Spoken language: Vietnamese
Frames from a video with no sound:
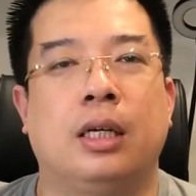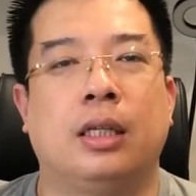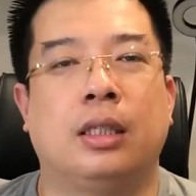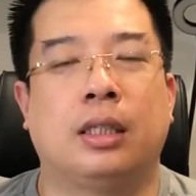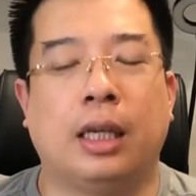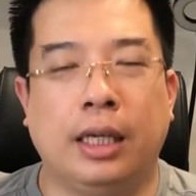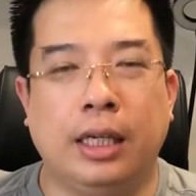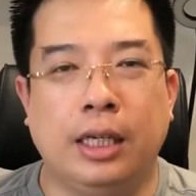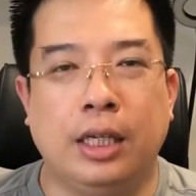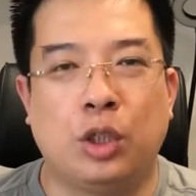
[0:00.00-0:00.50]

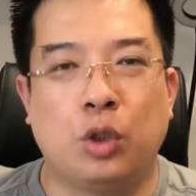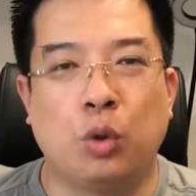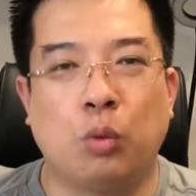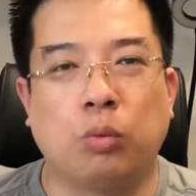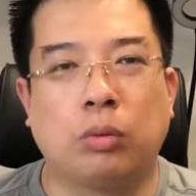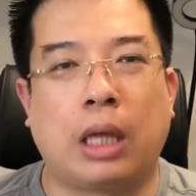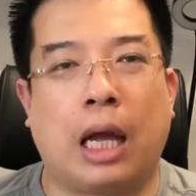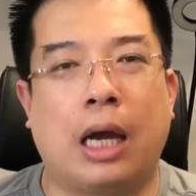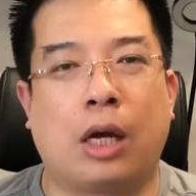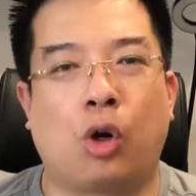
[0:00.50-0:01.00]
thì chúng
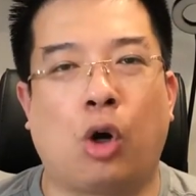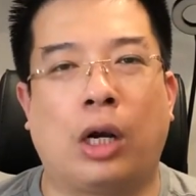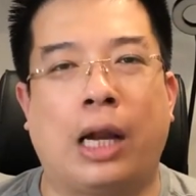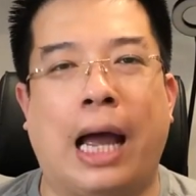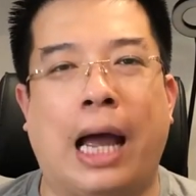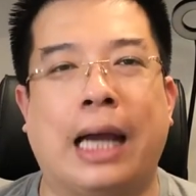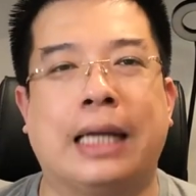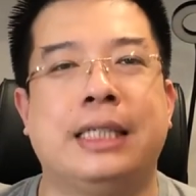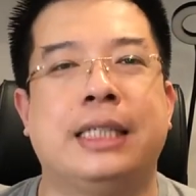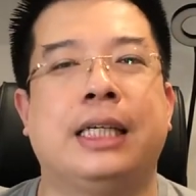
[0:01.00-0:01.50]
ta còn
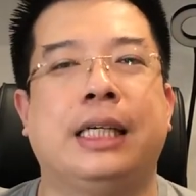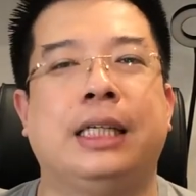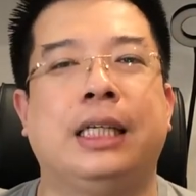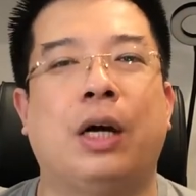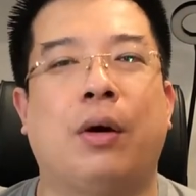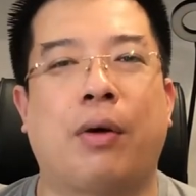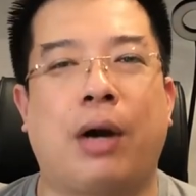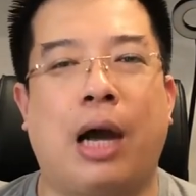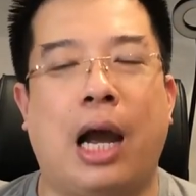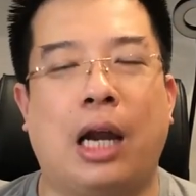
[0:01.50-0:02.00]
hành trình
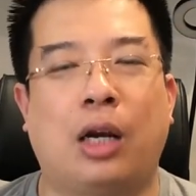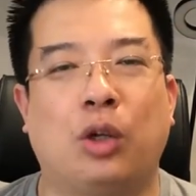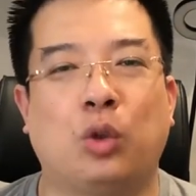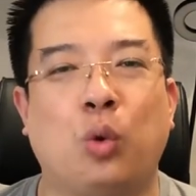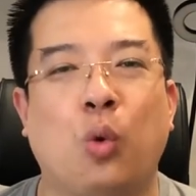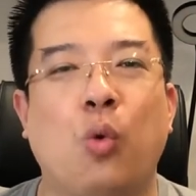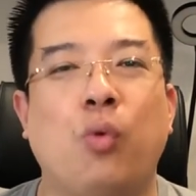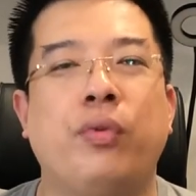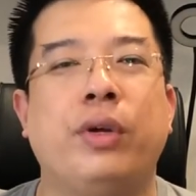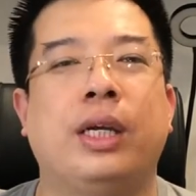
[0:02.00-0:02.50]
nào khác nó
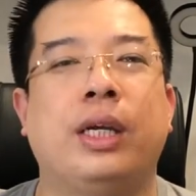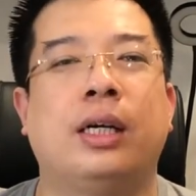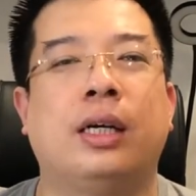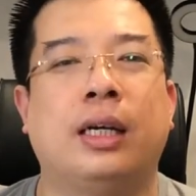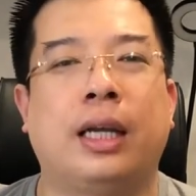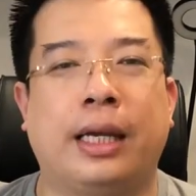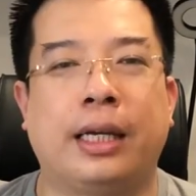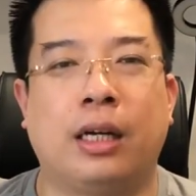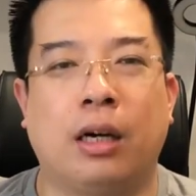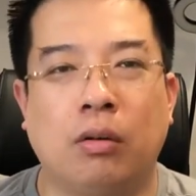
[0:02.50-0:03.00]
thú vị hơn
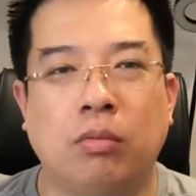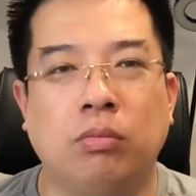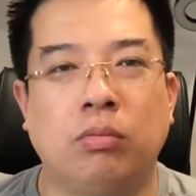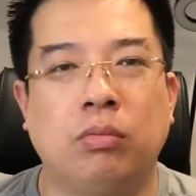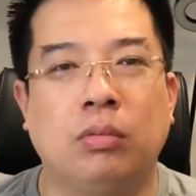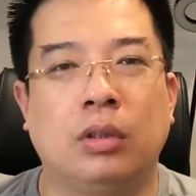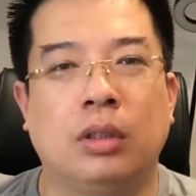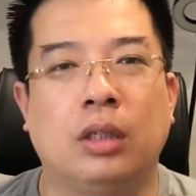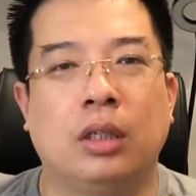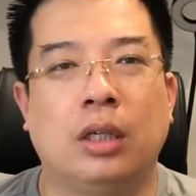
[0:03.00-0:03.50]
hay không?
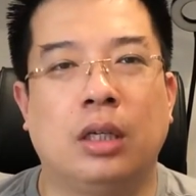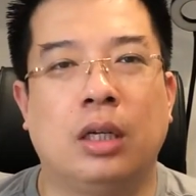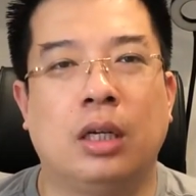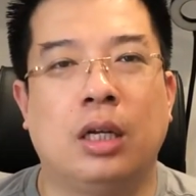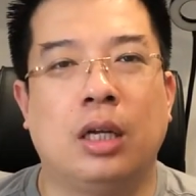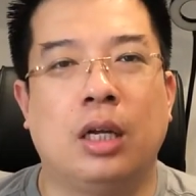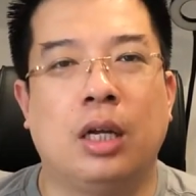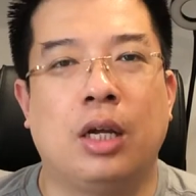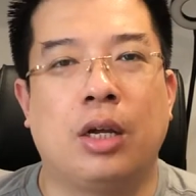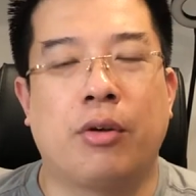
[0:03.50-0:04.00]

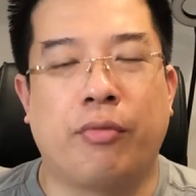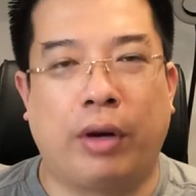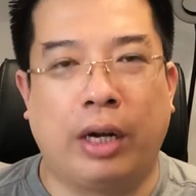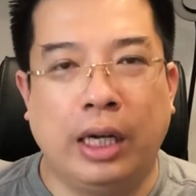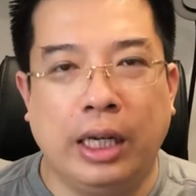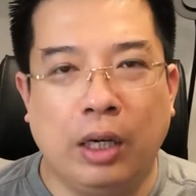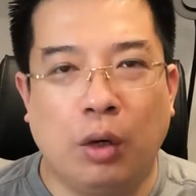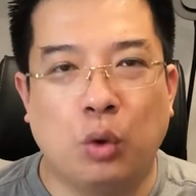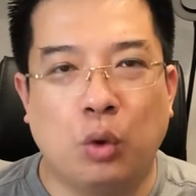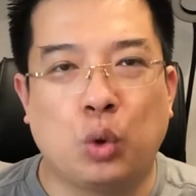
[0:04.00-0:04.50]
Và
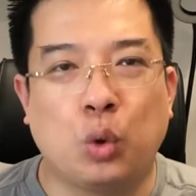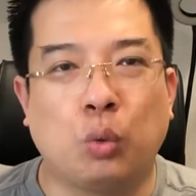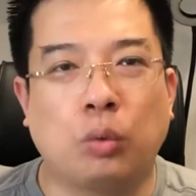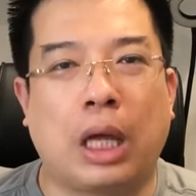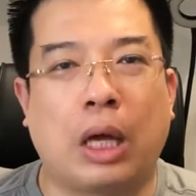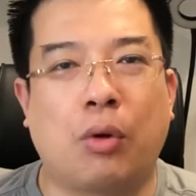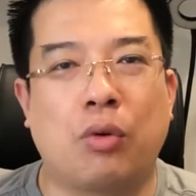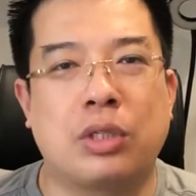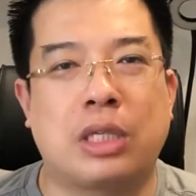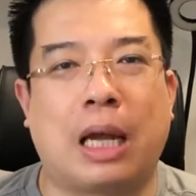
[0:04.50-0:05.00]
liệu chúng
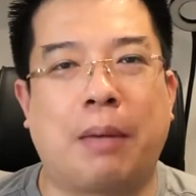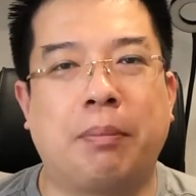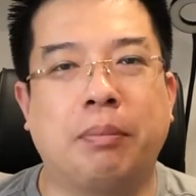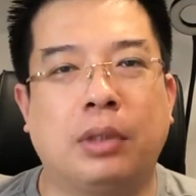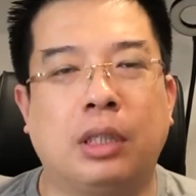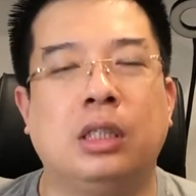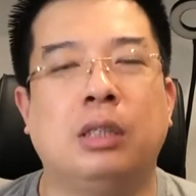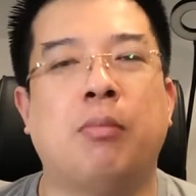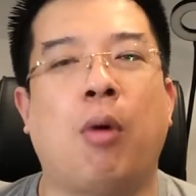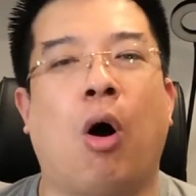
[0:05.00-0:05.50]
ta có dám
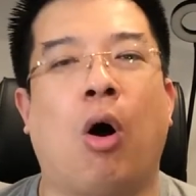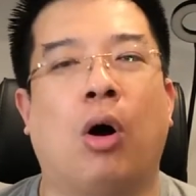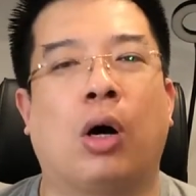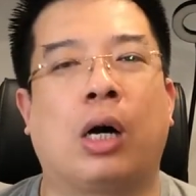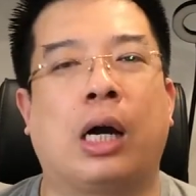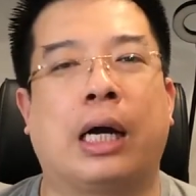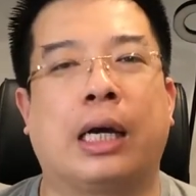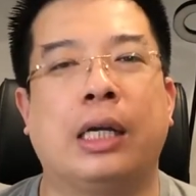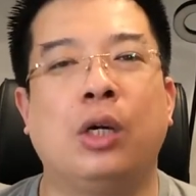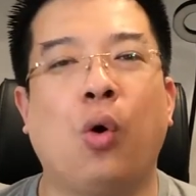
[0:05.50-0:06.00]
từ bỏ
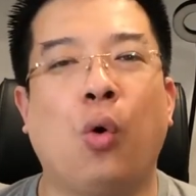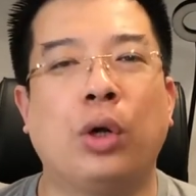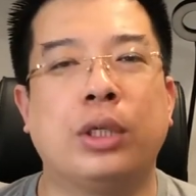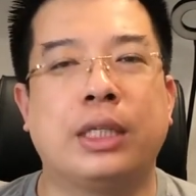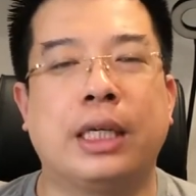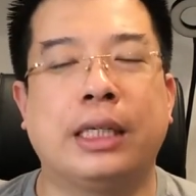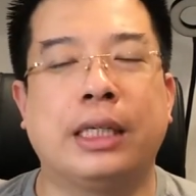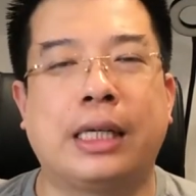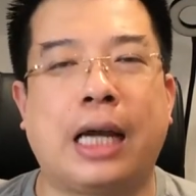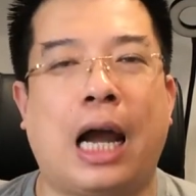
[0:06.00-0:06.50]
cả cái ngôi
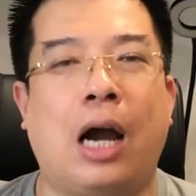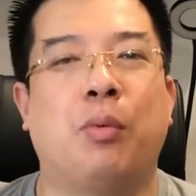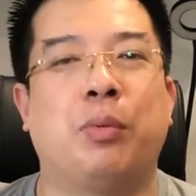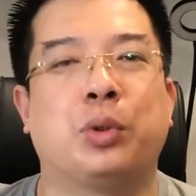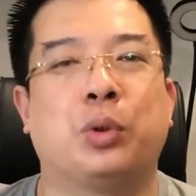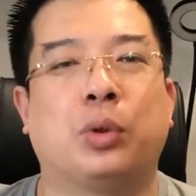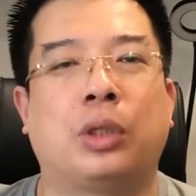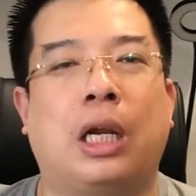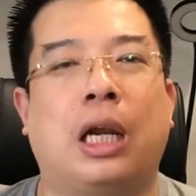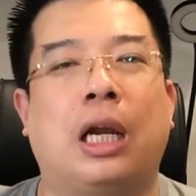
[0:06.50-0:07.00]
trên cao mà
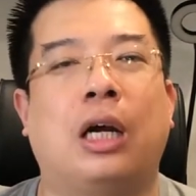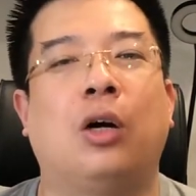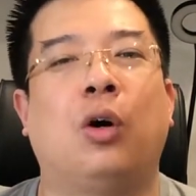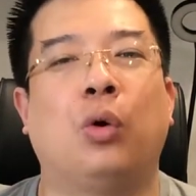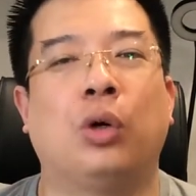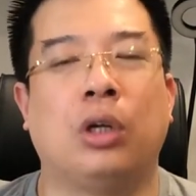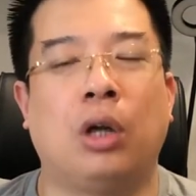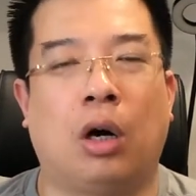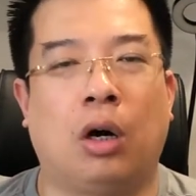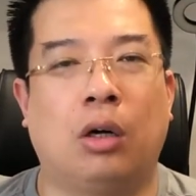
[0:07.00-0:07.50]
chúng ta đang
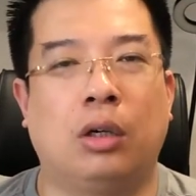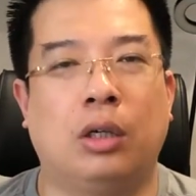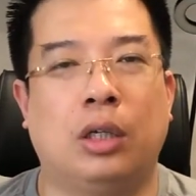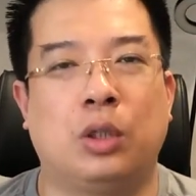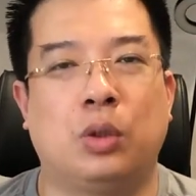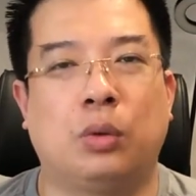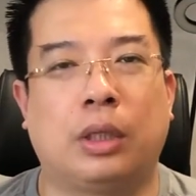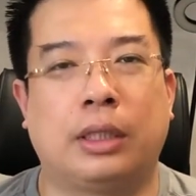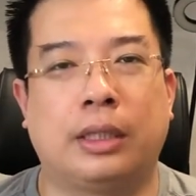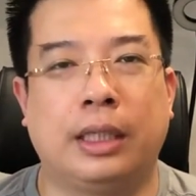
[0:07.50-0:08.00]
ngồi đó để
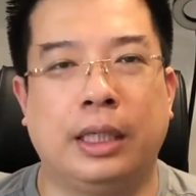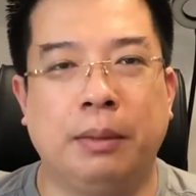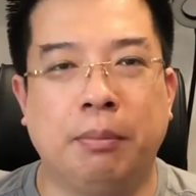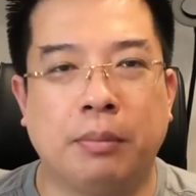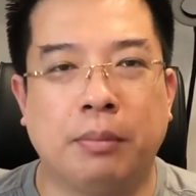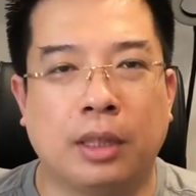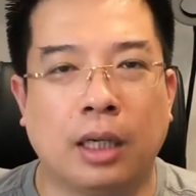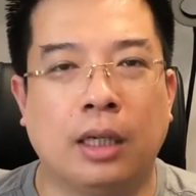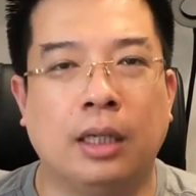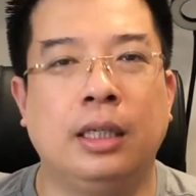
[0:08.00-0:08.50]
chúng ta
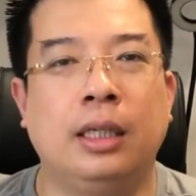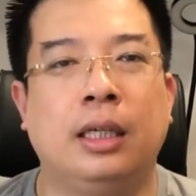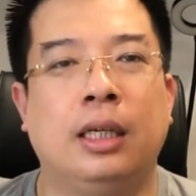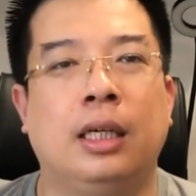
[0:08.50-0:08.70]
tìm tới